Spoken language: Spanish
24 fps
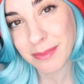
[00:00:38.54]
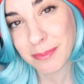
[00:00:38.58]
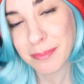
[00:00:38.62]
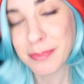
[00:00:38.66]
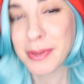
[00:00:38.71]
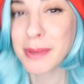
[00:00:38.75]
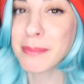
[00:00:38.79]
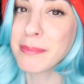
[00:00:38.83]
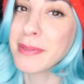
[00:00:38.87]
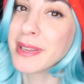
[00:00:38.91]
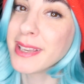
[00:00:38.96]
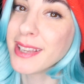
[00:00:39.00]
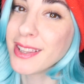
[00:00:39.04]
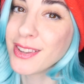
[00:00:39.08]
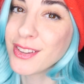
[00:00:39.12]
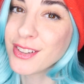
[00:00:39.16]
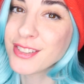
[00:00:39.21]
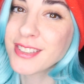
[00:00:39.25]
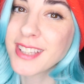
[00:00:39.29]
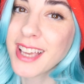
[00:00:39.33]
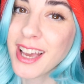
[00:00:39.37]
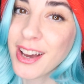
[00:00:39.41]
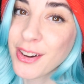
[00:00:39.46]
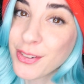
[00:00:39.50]

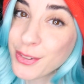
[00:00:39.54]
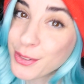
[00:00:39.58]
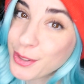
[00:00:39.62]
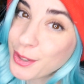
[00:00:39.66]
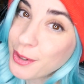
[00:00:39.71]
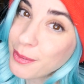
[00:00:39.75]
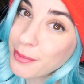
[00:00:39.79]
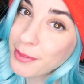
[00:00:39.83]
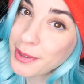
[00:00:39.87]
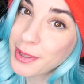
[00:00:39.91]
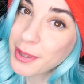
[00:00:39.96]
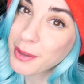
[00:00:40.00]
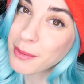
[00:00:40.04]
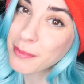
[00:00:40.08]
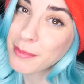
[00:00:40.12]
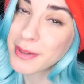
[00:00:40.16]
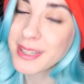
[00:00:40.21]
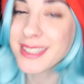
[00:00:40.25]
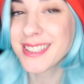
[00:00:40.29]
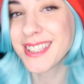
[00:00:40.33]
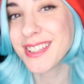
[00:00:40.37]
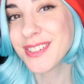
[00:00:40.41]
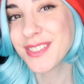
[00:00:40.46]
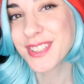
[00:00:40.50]
Bienvenidos a otro video
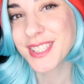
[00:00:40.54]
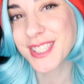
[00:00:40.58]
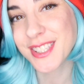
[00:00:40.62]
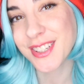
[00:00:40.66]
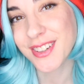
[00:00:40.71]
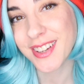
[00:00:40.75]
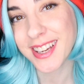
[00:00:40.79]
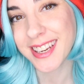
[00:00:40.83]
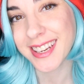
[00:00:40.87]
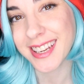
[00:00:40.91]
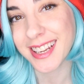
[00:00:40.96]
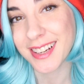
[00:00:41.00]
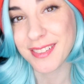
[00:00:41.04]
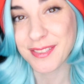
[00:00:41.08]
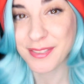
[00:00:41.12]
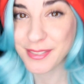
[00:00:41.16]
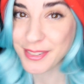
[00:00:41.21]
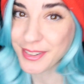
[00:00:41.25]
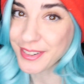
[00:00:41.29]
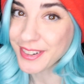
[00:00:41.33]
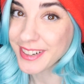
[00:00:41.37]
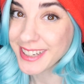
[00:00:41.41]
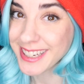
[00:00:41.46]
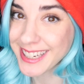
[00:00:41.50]
más de nuestro canal
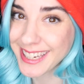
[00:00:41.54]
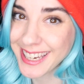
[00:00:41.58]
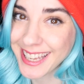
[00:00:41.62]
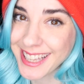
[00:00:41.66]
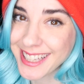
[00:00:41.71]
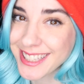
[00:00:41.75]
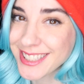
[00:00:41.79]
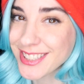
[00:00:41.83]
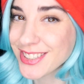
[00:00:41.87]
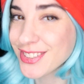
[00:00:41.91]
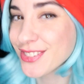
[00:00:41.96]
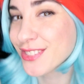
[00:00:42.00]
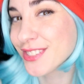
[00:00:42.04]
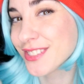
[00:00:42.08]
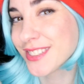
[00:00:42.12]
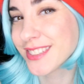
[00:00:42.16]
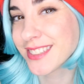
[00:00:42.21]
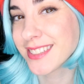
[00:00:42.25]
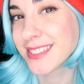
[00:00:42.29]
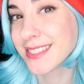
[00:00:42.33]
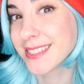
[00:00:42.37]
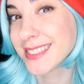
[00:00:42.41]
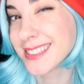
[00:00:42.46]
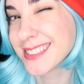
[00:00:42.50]
Fog
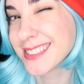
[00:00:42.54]
Nexus.